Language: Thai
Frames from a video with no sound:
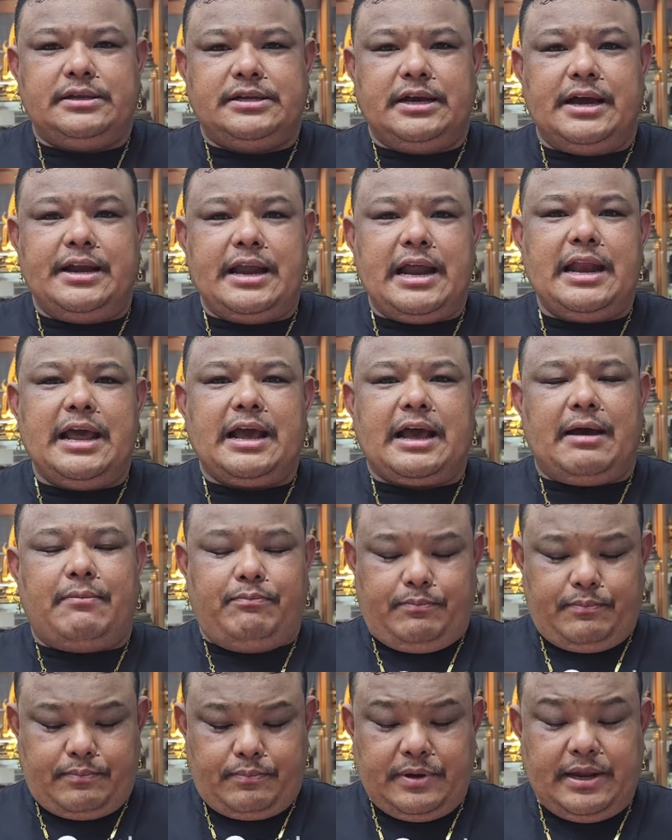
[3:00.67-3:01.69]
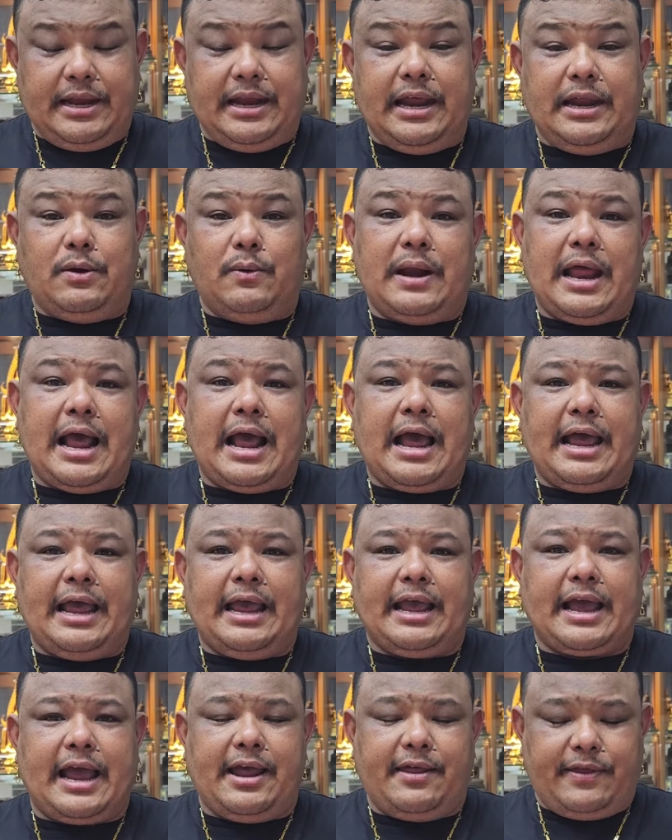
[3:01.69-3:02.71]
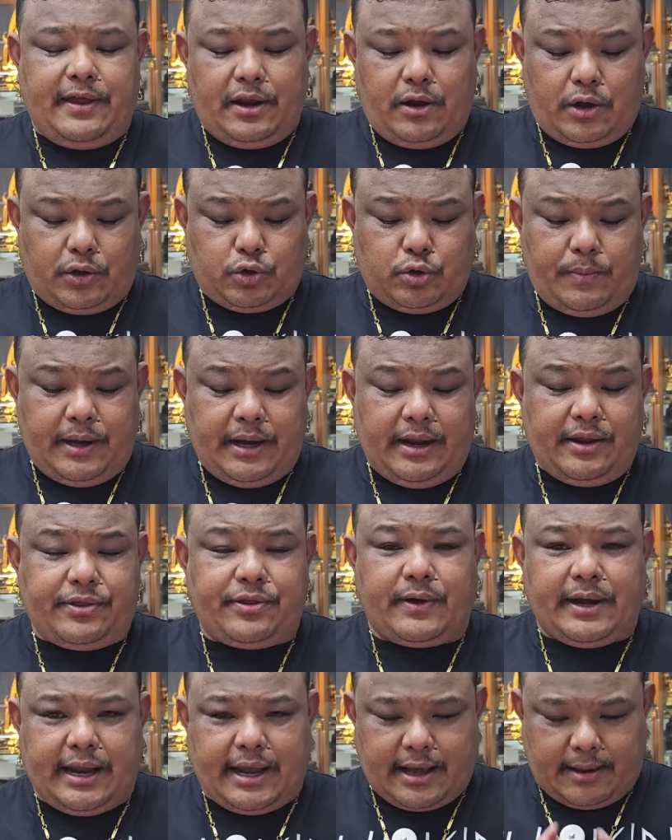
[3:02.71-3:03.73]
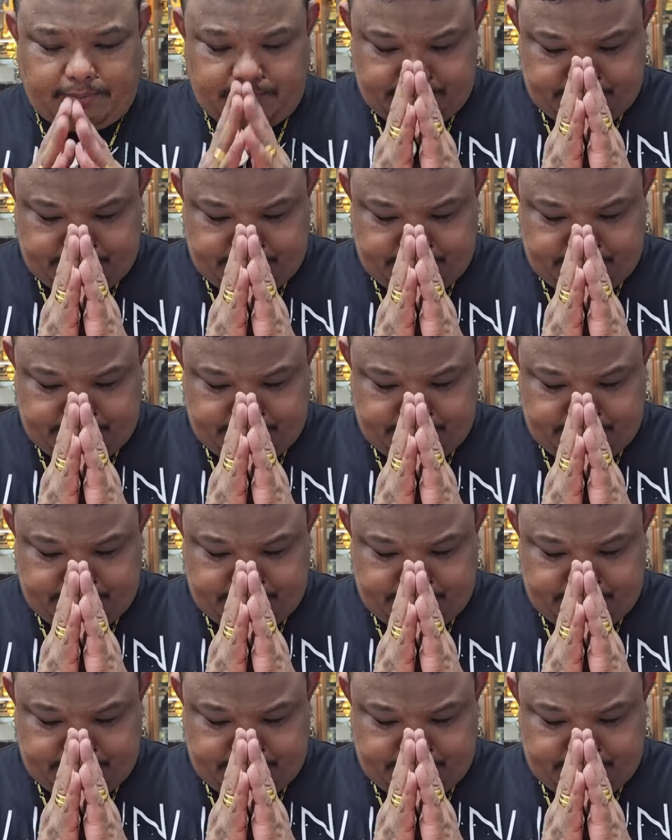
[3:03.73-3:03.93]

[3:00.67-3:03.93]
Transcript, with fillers: เชิญได้เลยครับ ยินดีดูแลให้ไก่ที่นครตัวเป็นทีสวัสดีครั